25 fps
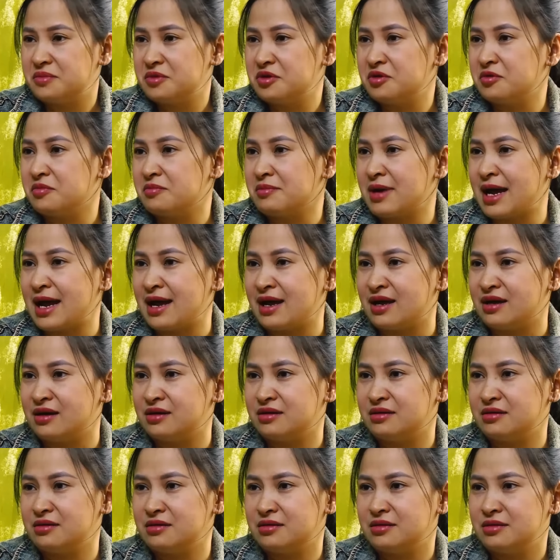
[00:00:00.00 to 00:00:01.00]
Nhưng mà
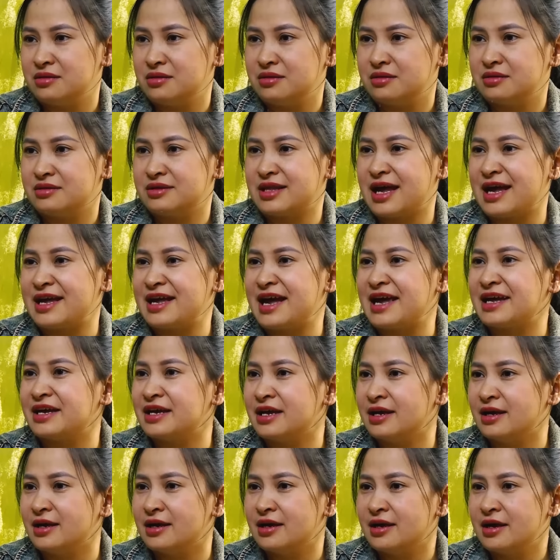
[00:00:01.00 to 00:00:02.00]
tại anh
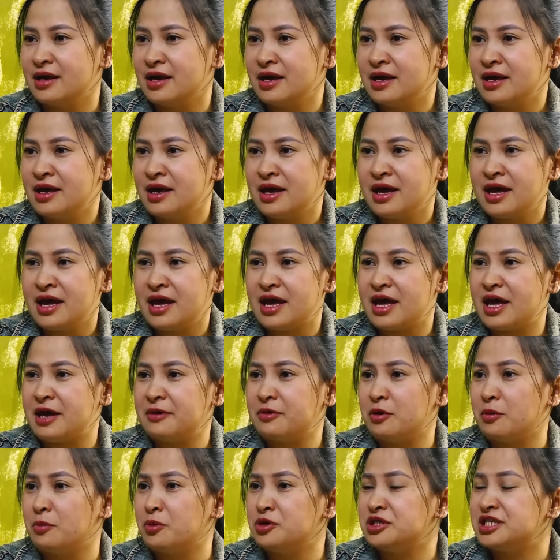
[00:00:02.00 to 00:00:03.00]
ấy,
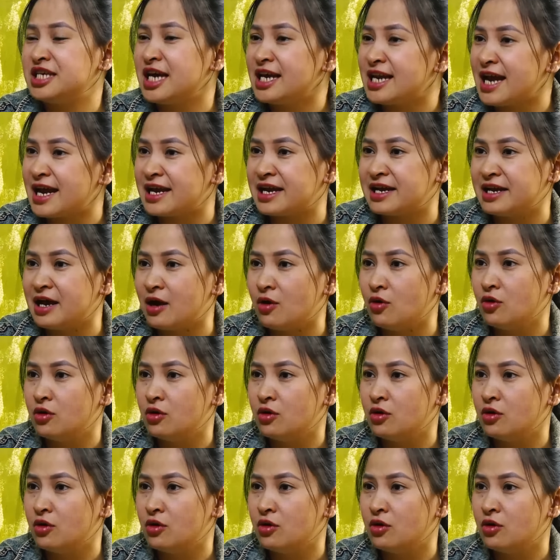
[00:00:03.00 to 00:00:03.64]
em có muốn giết anh ấy đâu.